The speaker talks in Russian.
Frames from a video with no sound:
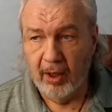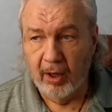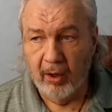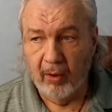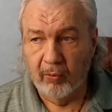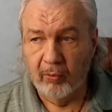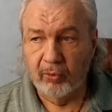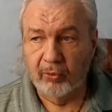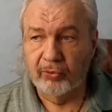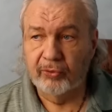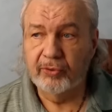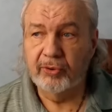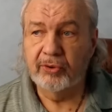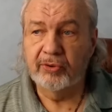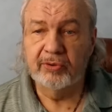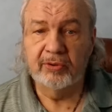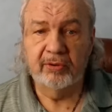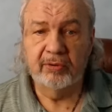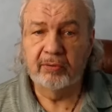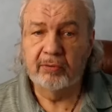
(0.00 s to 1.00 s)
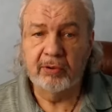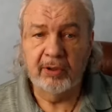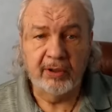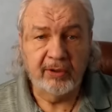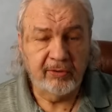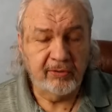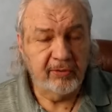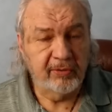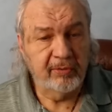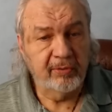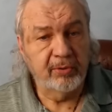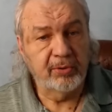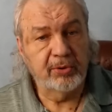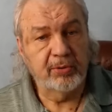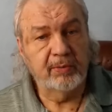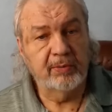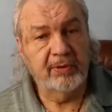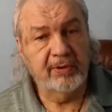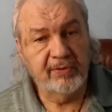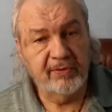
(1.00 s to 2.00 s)
Вот, то есть у нас, в
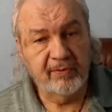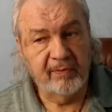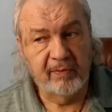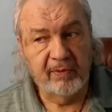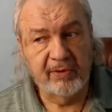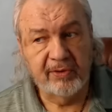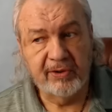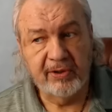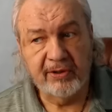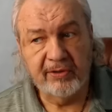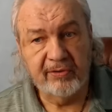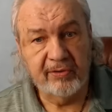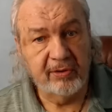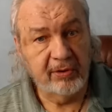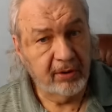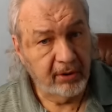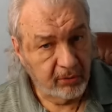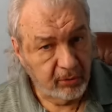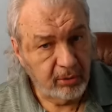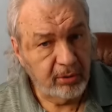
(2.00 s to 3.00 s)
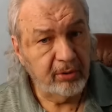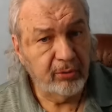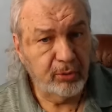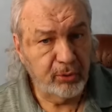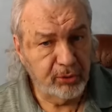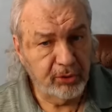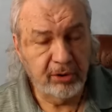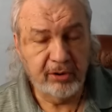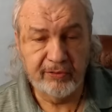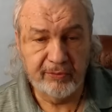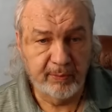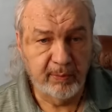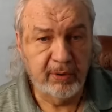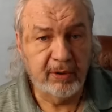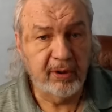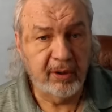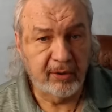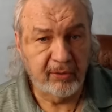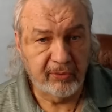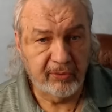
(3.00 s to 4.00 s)
общем-то, цивилизации, которые тоже
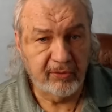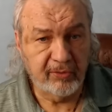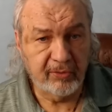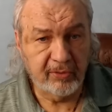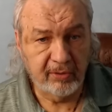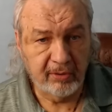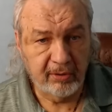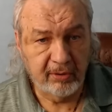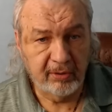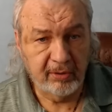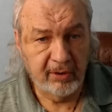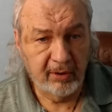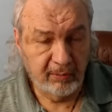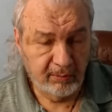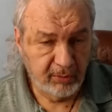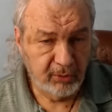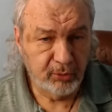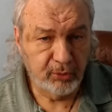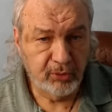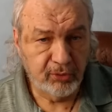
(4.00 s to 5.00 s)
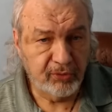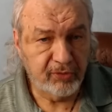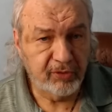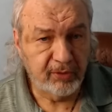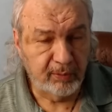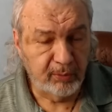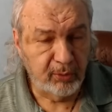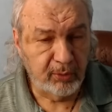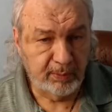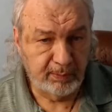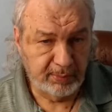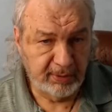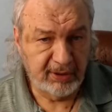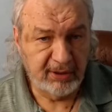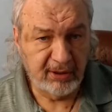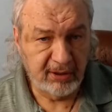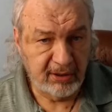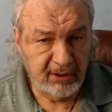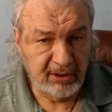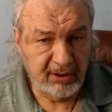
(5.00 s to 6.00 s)
разбираются между собой
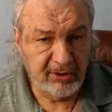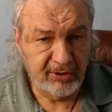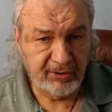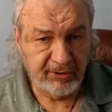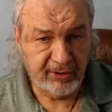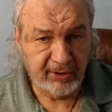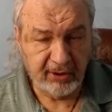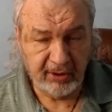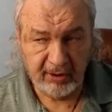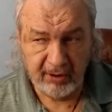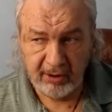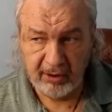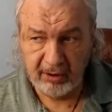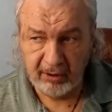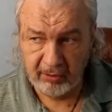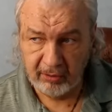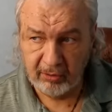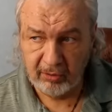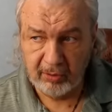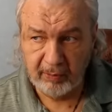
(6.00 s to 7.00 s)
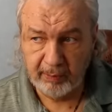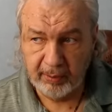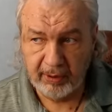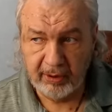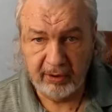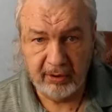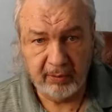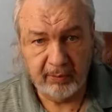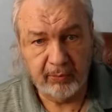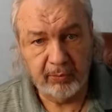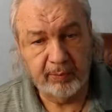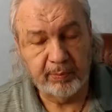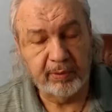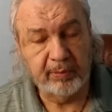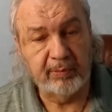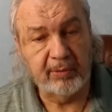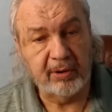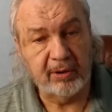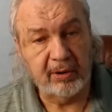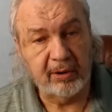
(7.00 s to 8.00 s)
периодически, да, ну и поэтому
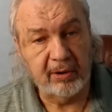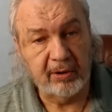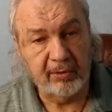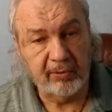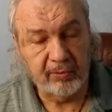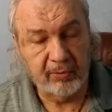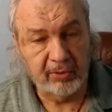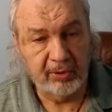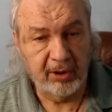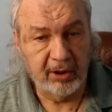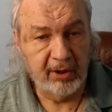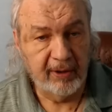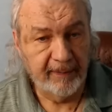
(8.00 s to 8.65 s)
применяют вот